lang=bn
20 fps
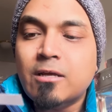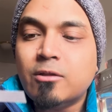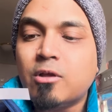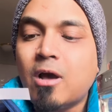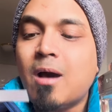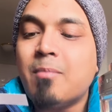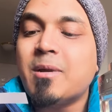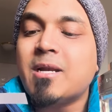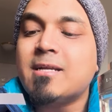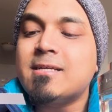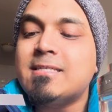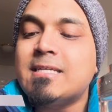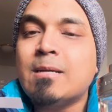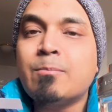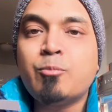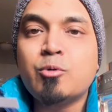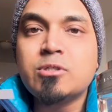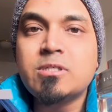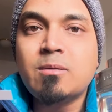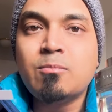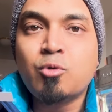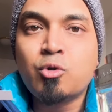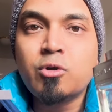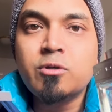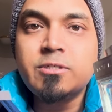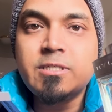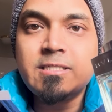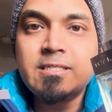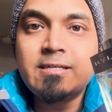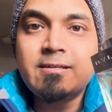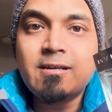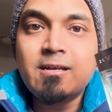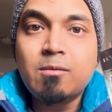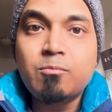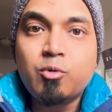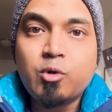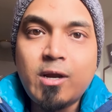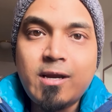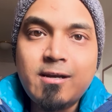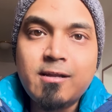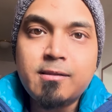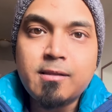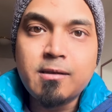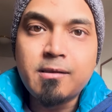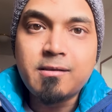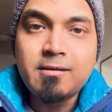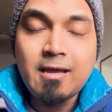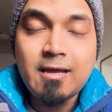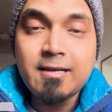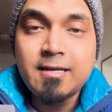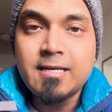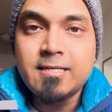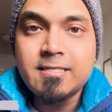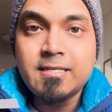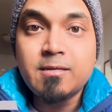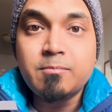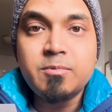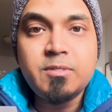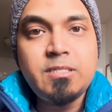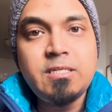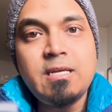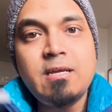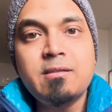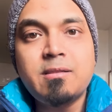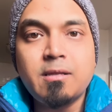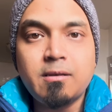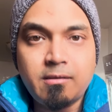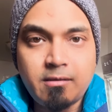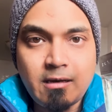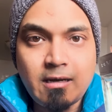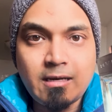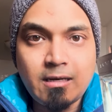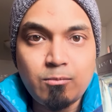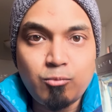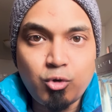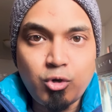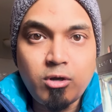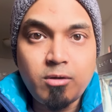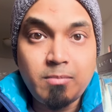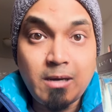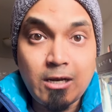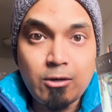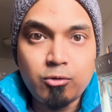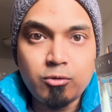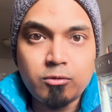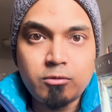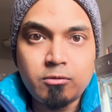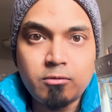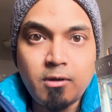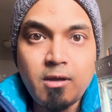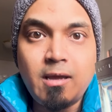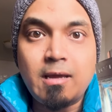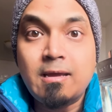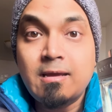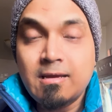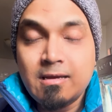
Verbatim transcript: তো আমার কাছে এক পর্যায়ে মনে হয়েছে যে এটার নাম রেইন এসেন্স না রেখে এটার নাম টি এসেন্স রাখলে মনে হয় ভালো হতো হ্যাঁ